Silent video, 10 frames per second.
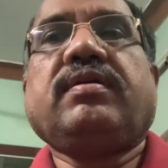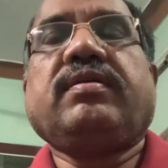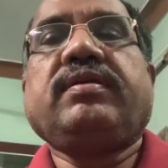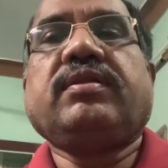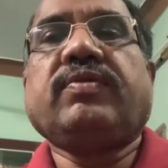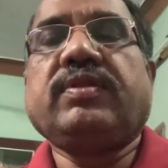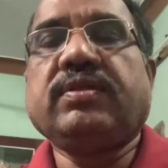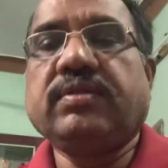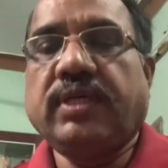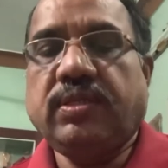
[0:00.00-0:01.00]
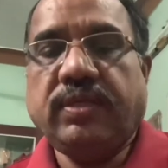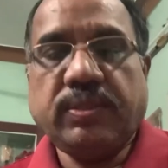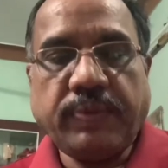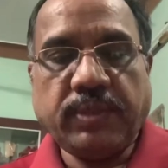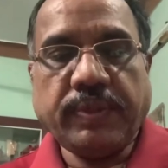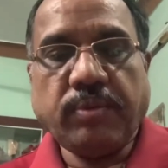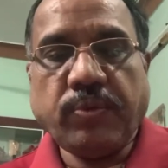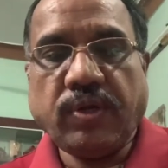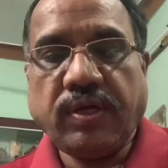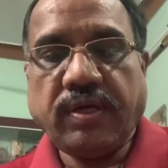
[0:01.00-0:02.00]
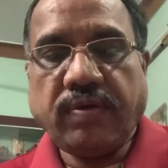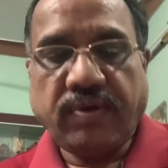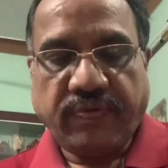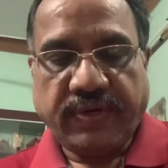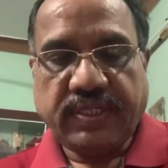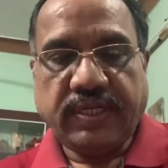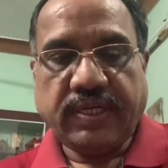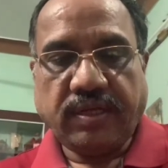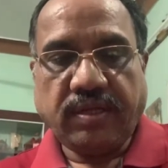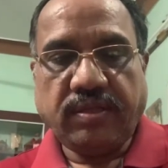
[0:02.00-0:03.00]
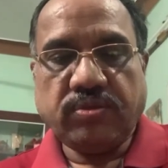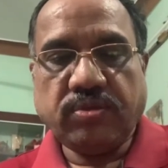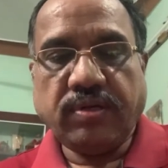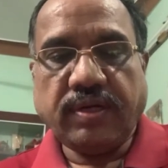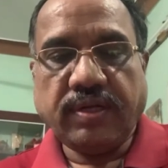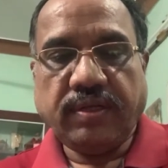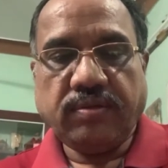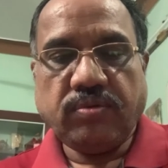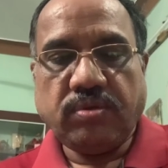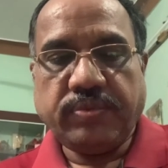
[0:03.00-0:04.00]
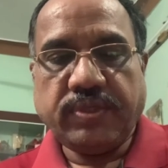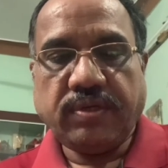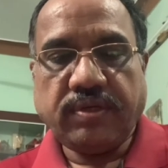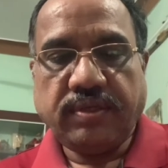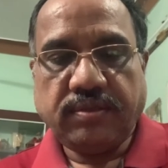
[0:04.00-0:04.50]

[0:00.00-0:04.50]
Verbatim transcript: இதை வந்து எக்ஸ் பண்ண போகிறாங்க அவார்ட் ஃபங்க்ஷன் என்னங்கிறதையும் சொல்லிடுறேன் ஒரு நிமிஷம் இருங்க